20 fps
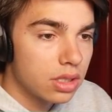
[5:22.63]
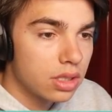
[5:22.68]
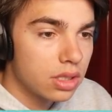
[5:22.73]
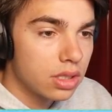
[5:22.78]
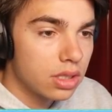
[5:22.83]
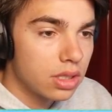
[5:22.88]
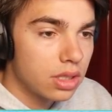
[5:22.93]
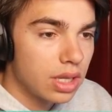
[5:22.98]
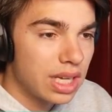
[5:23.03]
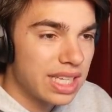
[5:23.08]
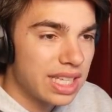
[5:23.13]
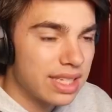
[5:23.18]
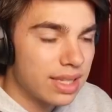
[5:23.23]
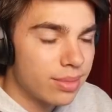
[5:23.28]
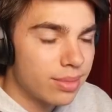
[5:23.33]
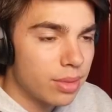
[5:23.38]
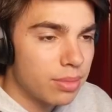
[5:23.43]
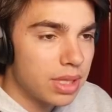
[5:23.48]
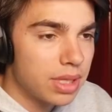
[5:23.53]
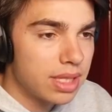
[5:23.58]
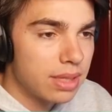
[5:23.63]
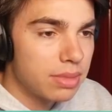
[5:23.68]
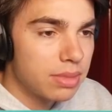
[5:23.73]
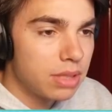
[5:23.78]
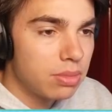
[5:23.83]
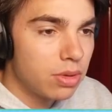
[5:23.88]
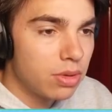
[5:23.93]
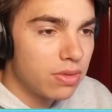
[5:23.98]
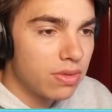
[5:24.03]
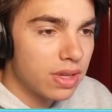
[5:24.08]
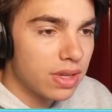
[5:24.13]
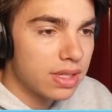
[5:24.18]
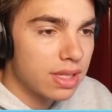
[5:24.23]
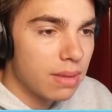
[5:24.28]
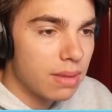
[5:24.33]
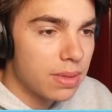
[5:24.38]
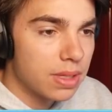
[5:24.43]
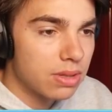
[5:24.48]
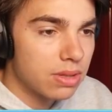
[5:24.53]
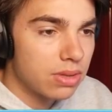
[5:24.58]
Ah, ça m'embête un petit peu de faire
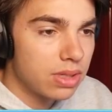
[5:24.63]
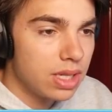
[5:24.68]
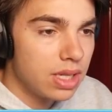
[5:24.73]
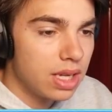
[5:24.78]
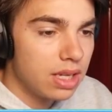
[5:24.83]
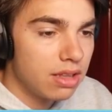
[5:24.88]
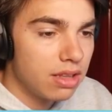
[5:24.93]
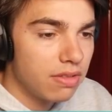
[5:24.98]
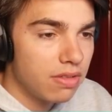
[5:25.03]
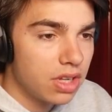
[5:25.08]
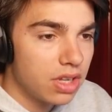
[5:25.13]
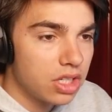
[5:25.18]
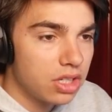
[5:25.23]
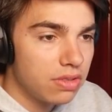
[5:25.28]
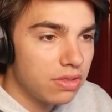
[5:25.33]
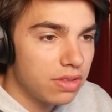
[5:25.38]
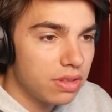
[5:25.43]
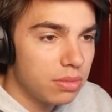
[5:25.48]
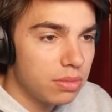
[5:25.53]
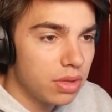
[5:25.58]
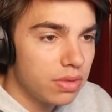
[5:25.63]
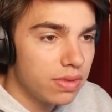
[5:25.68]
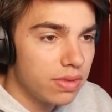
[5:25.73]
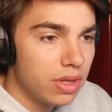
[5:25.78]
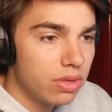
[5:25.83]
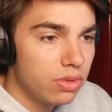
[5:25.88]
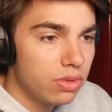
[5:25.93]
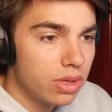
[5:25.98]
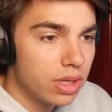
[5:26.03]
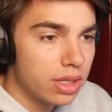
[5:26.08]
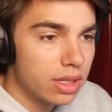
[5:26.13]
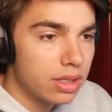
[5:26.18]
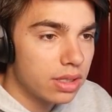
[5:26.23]
ça parce que s'il a des flèches, il fait une bonne value là.